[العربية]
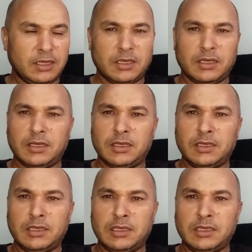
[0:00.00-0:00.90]

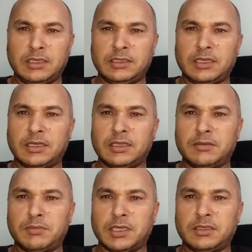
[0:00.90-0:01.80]
آه اذا
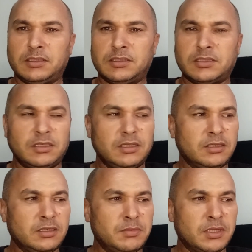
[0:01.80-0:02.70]
كما قلت
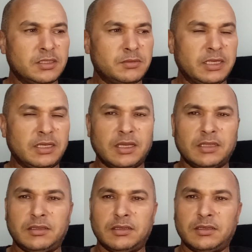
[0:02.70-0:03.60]
كما قلت بان
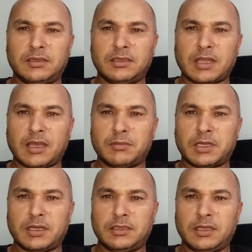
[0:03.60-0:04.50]
هذا
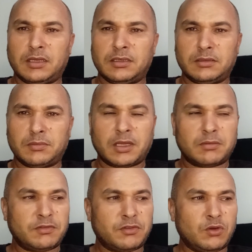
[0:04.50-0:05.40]
الخبر هذا
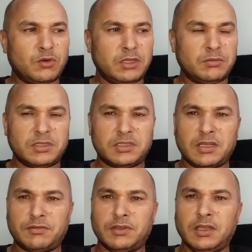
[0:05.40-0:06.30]
المغاربه فرحوا ليه
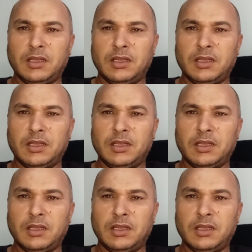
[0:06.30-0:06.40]
بزاف